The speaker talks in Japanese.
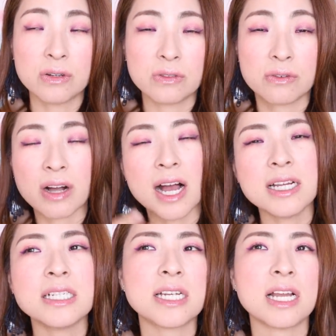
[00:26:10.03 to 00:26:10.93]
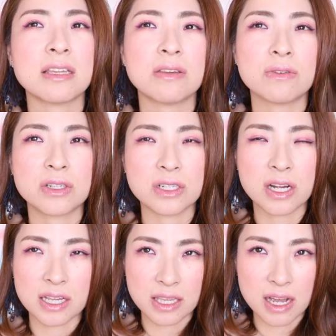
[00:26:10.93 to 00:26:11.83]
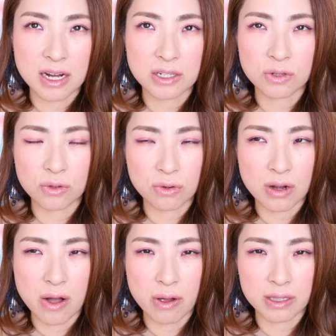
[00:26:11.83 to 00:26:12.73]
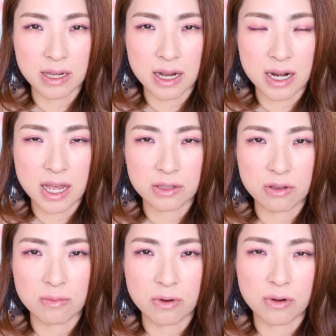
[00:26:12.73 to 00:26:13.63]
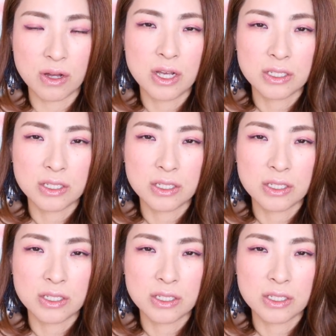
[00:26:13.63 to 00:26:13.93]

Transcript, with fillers: この感謝の仕方がちょっと変わったかなと思